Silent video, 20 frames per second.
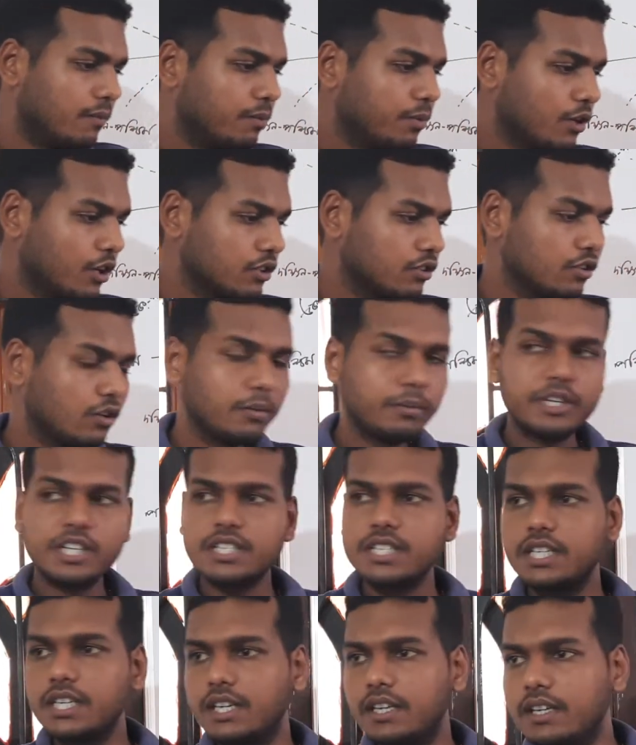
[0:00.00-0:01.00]
প্রথমে
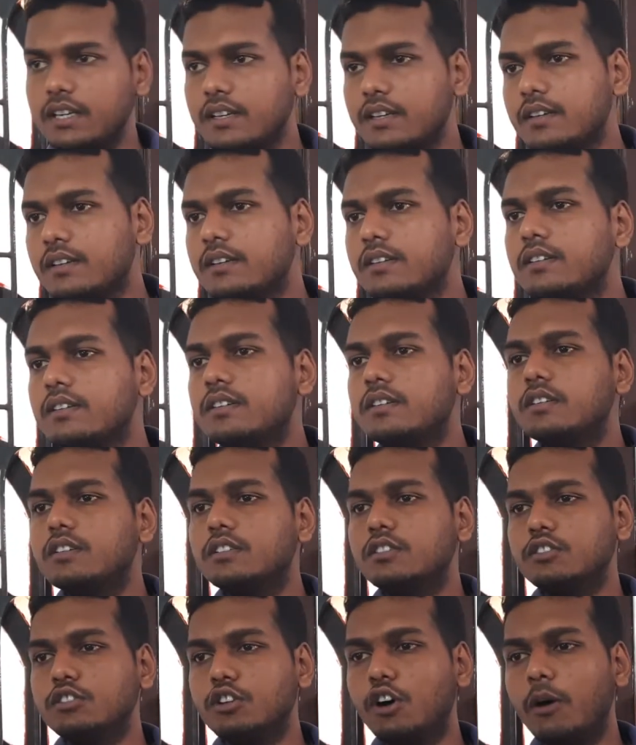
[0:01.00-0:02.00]
সে
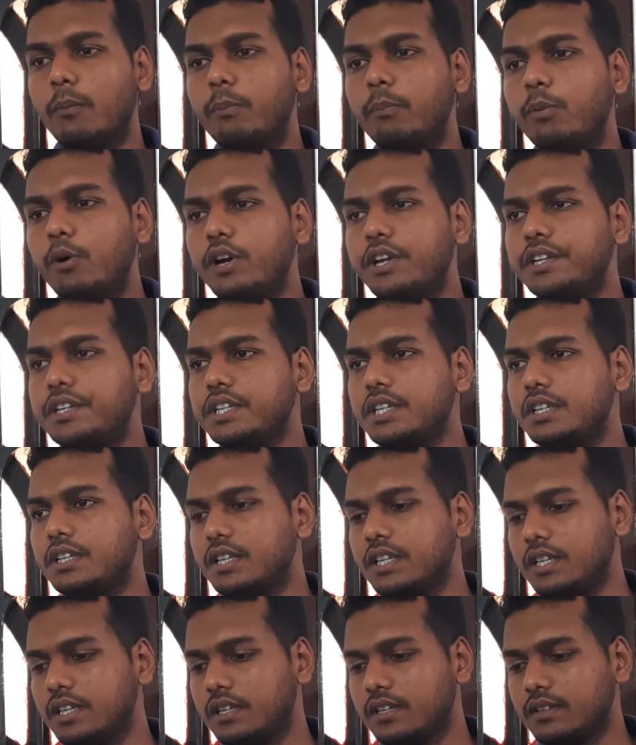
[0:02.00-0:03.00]
নব্বই
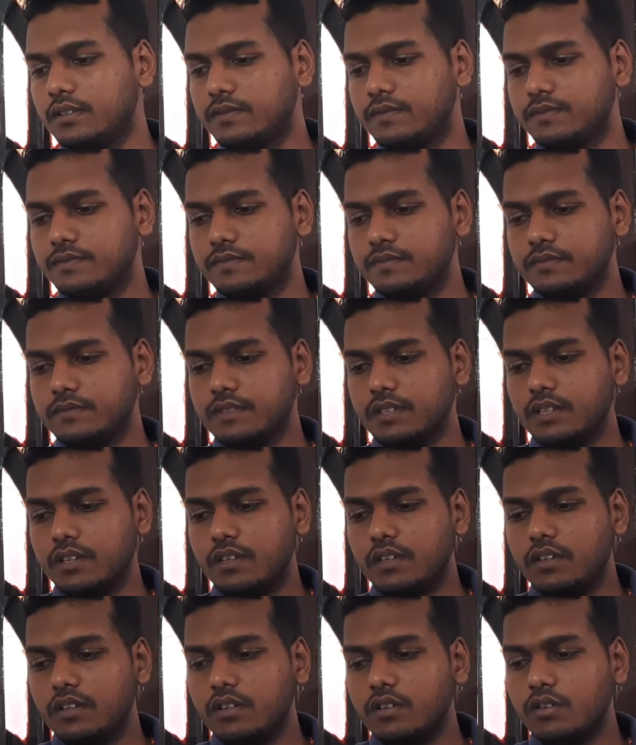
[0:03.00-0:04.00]
ডিগ্রি
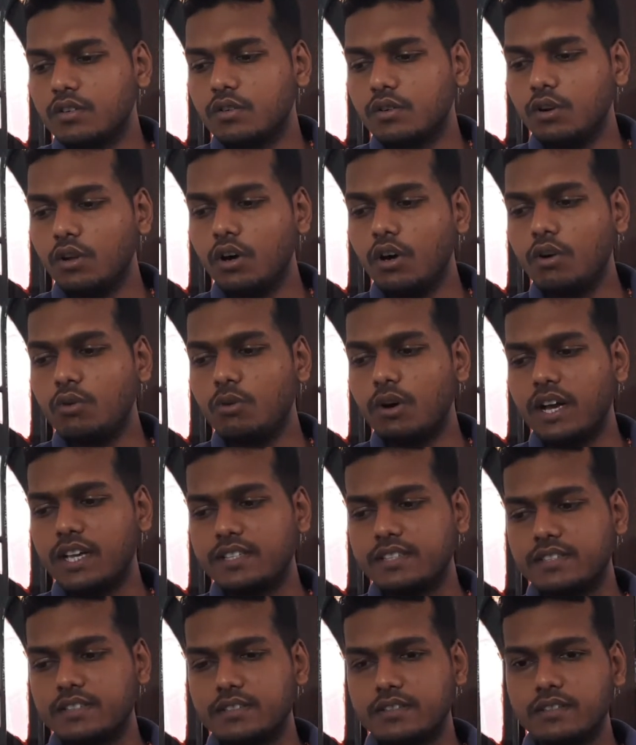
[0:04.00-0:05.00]
ক্লোক
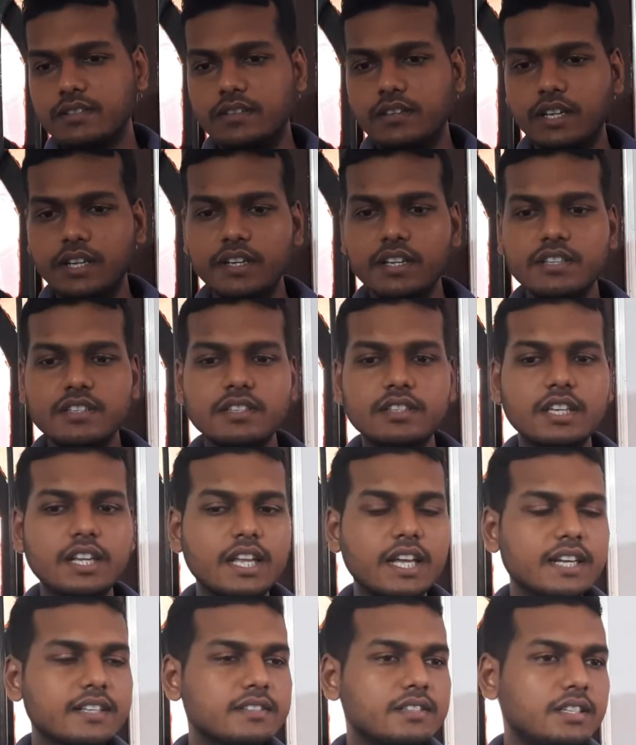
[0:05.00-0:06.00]
ওয়াইজ ইংরেজিতে
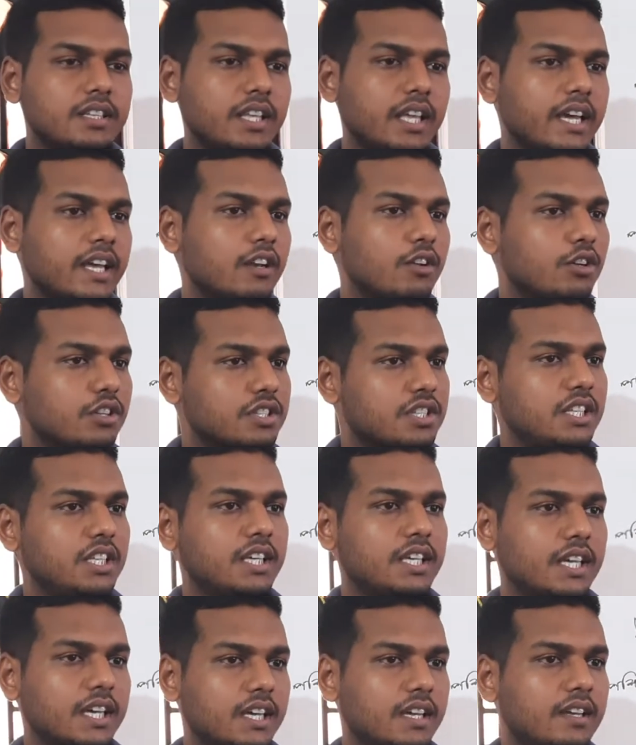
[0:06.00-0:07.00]
লেখ সিএলও
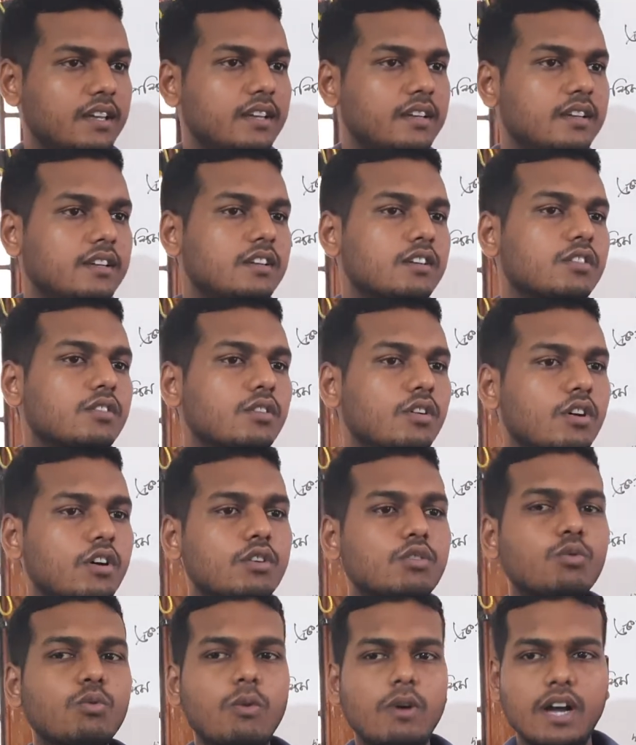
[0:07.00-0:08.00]
কে
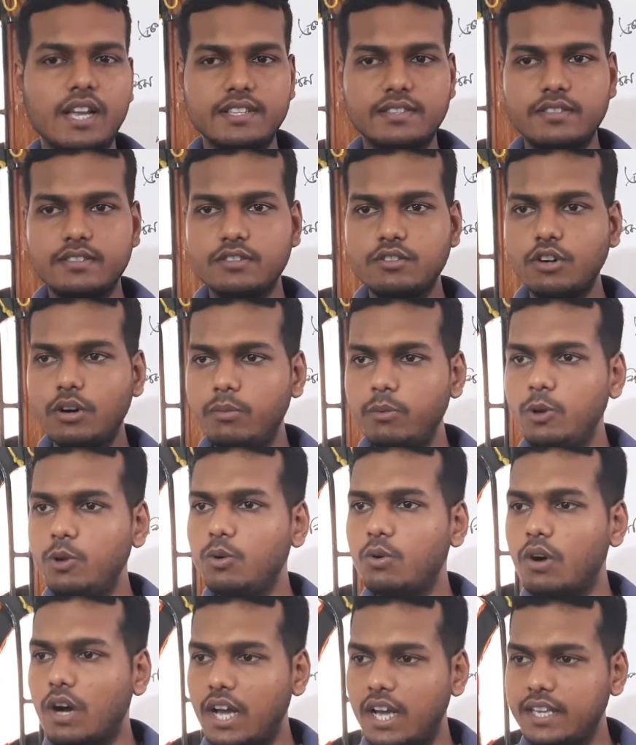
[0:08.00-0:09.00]
ক্লোক ওয়াইজ
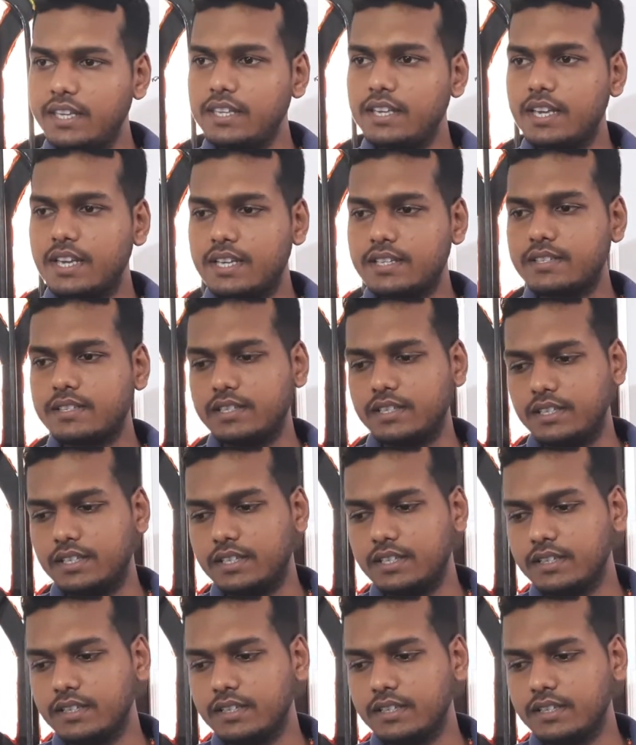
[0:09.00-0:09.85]
ডব্লিউ আই এস ও